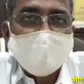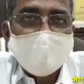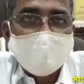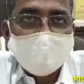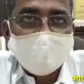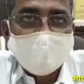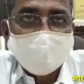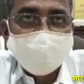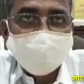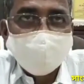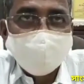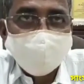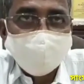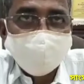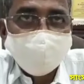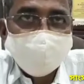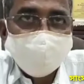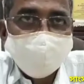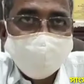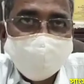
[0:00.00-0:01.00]
আগামী
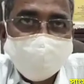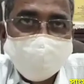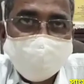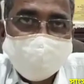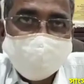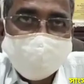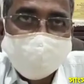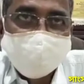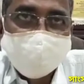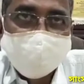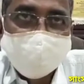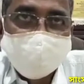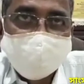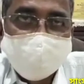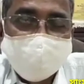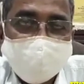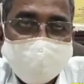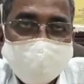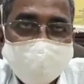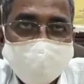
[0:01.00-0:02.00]
চোদ্দোই সেপ্টেম্বর
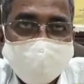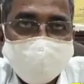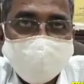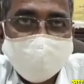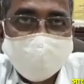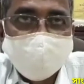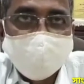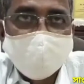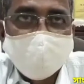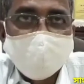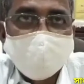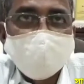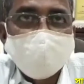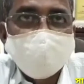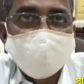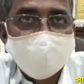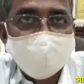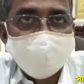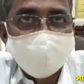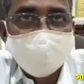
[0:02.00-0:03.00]
থেকে লোকসভা
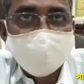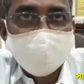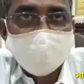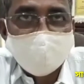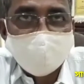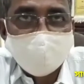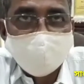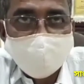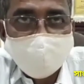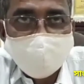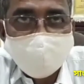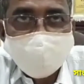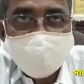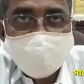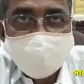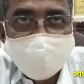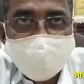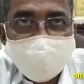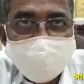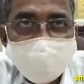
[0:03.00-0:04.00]
সংসদ আরম্ভ হচ্ছে
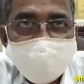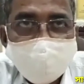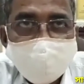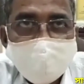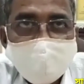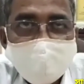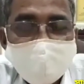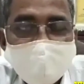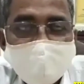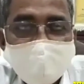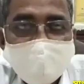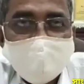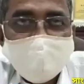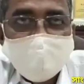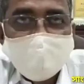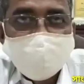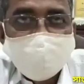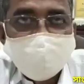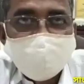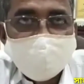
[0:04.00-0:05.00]

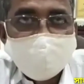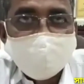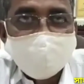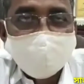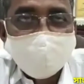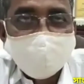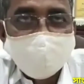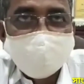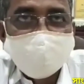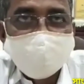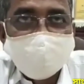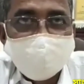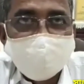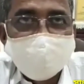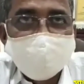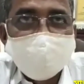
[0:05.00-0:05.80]
সেই উদ্দেশ্যে